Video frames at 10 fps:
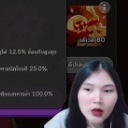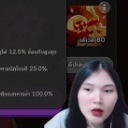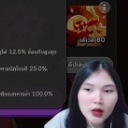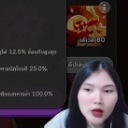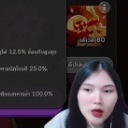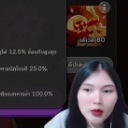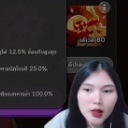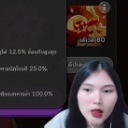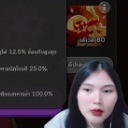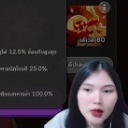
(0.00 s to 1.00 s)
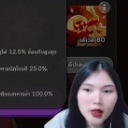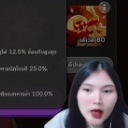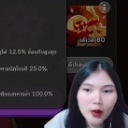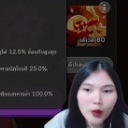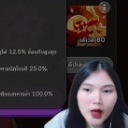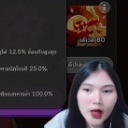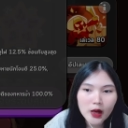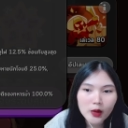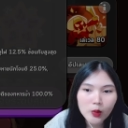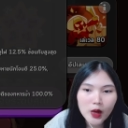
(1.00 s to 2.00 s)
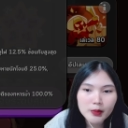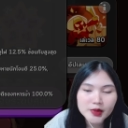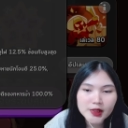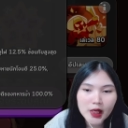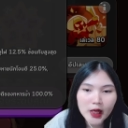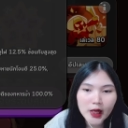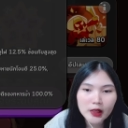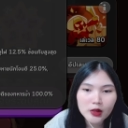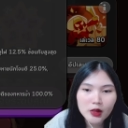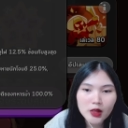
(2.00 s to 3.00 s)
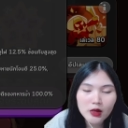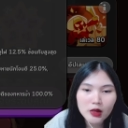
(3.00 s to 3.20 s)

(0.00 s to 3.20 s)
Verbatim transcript: แล้วก็เพิ่มระยะเวลาความเสียหายต่อเนื่องของ